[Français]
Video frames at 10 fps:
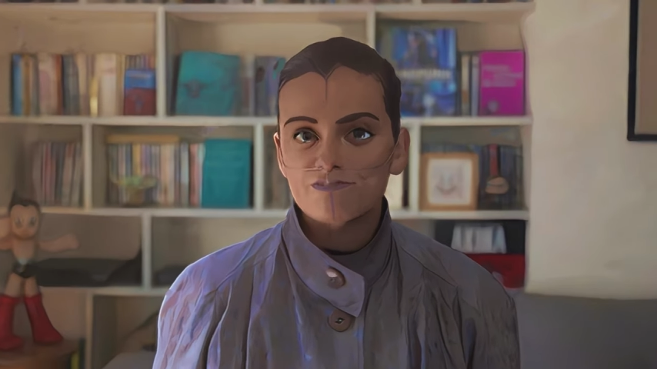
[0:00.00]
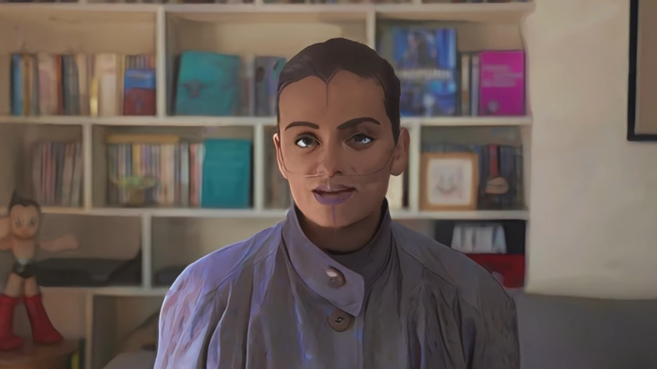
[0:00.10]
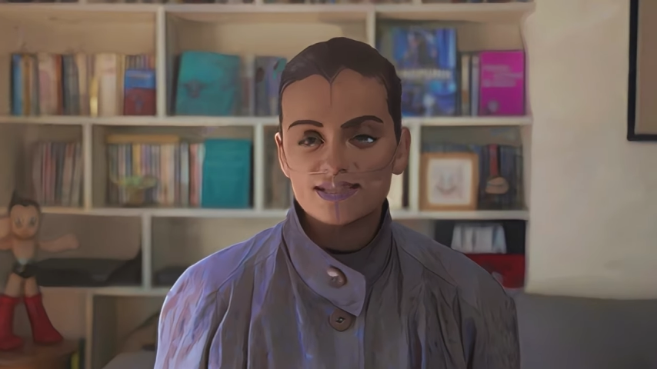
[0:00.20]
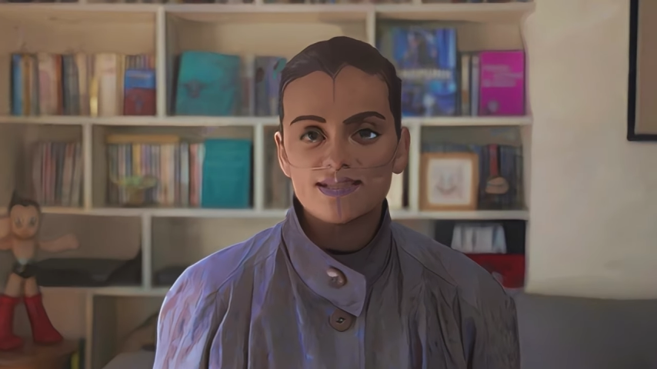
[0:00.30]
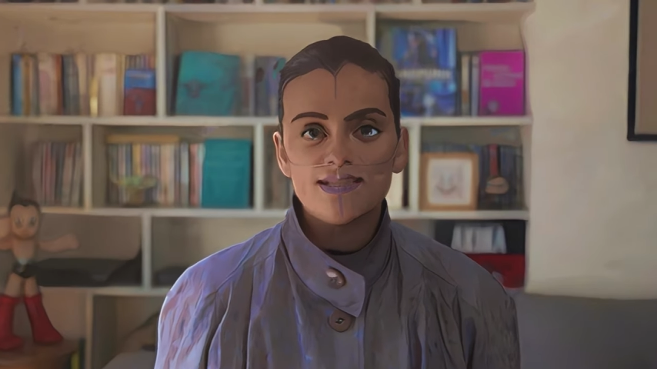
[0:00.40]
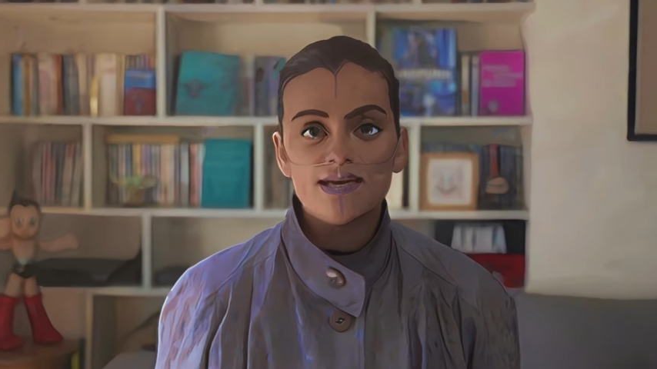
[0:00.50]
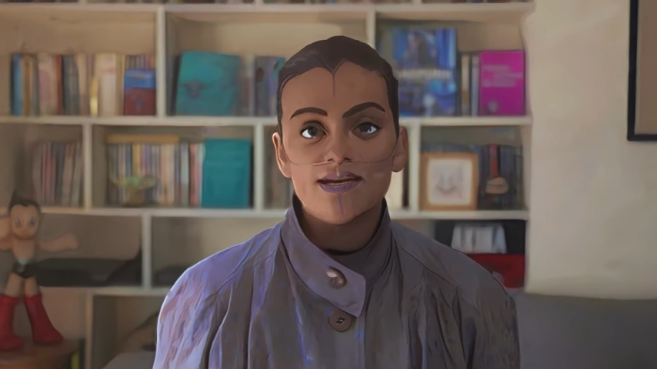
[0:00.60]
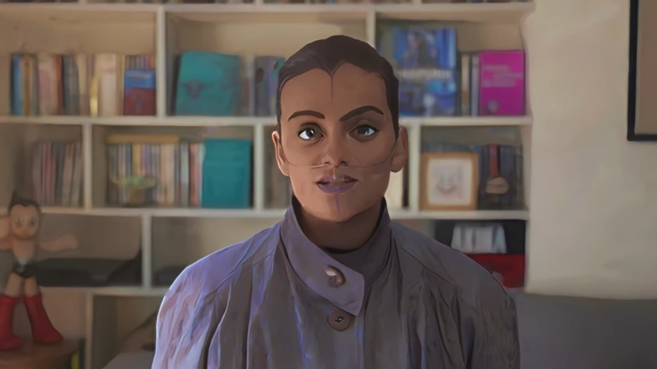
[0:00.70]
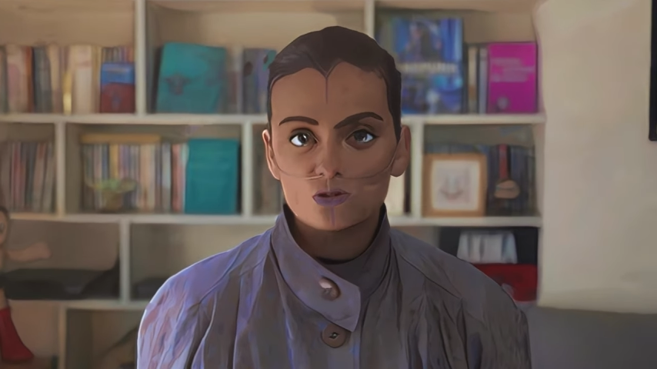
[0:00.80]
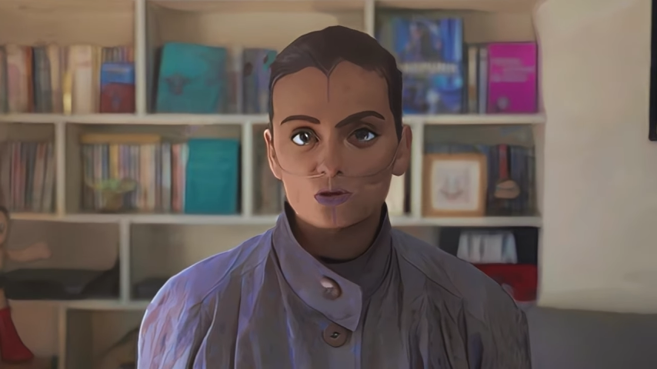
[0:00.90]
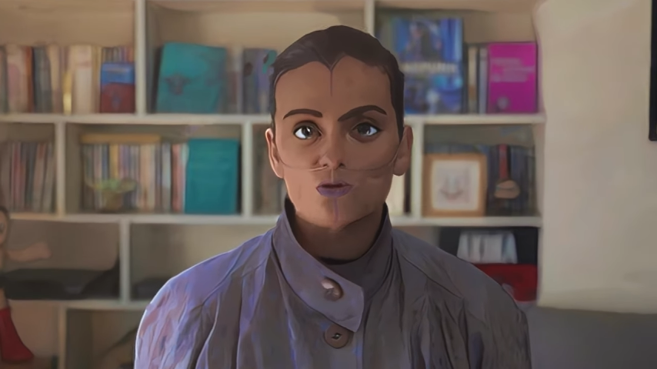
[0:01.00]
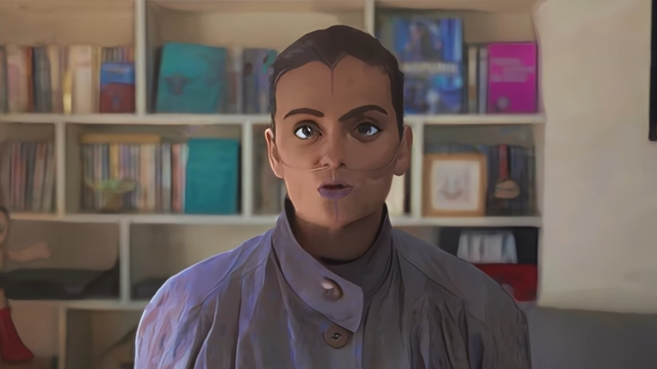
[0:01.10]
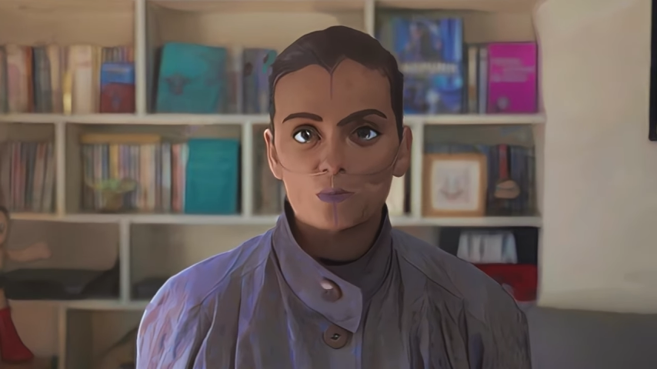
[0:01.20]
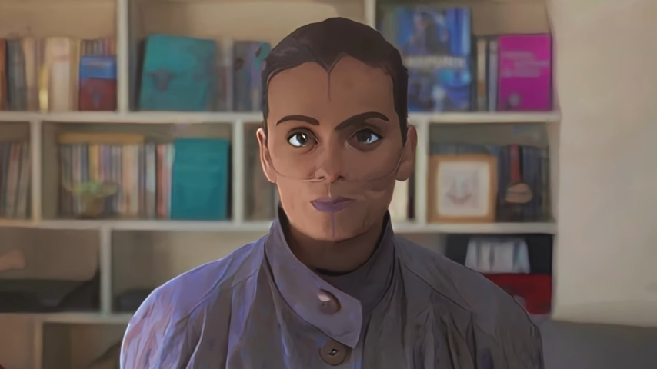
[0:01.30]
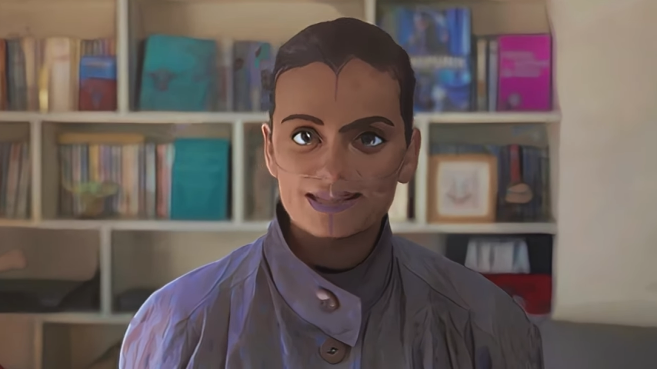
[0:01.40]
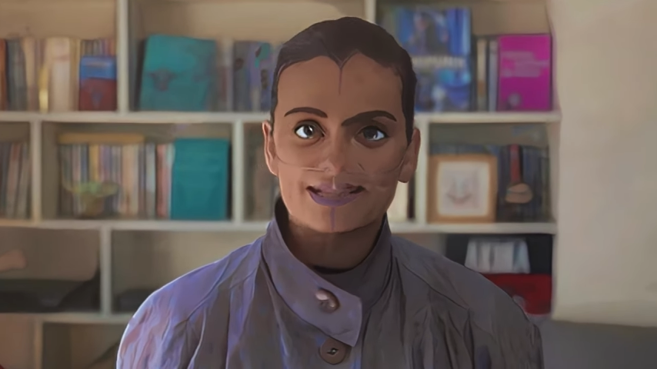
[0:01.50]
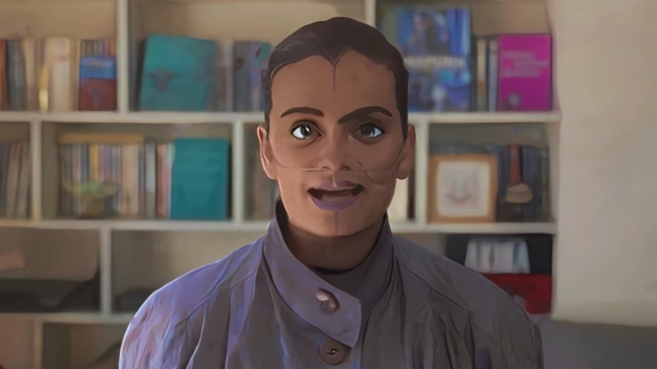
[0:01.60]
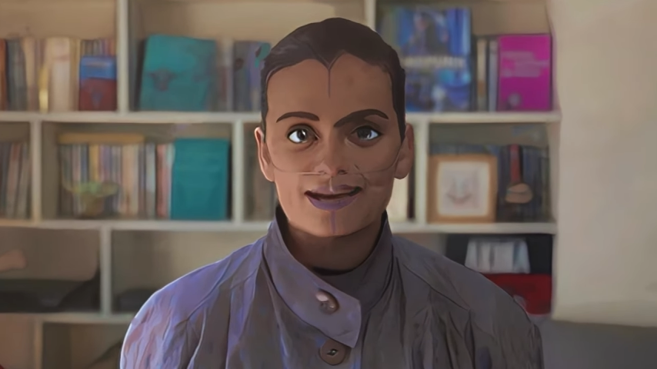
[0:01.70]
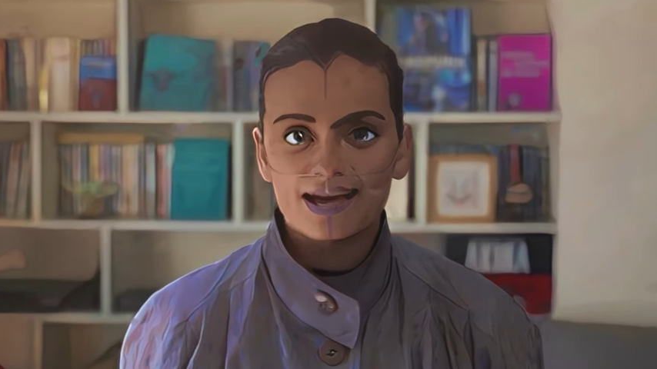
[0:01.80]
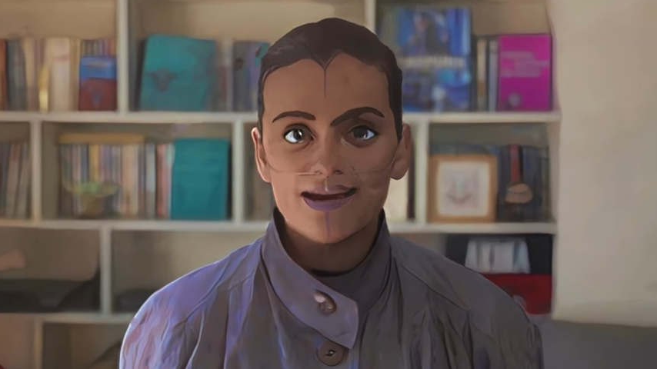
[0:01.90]
vaciller les structures
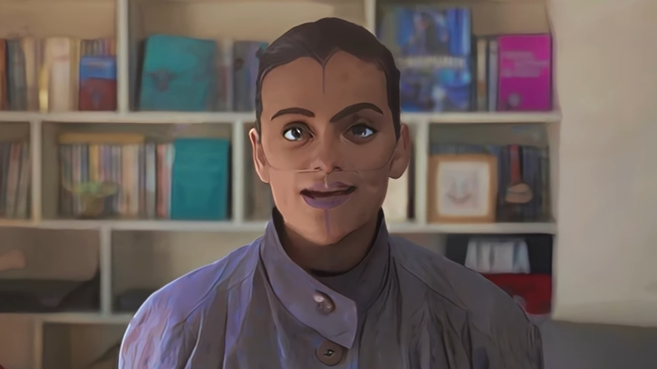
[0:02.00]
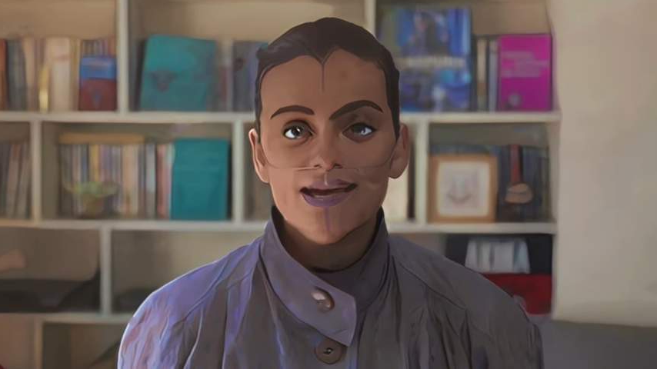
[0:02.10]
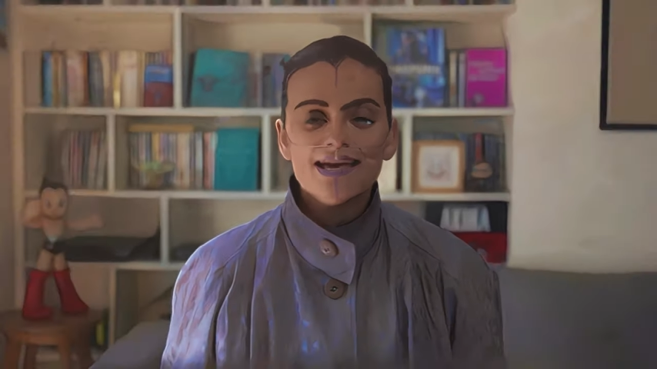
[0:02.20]
patriarcales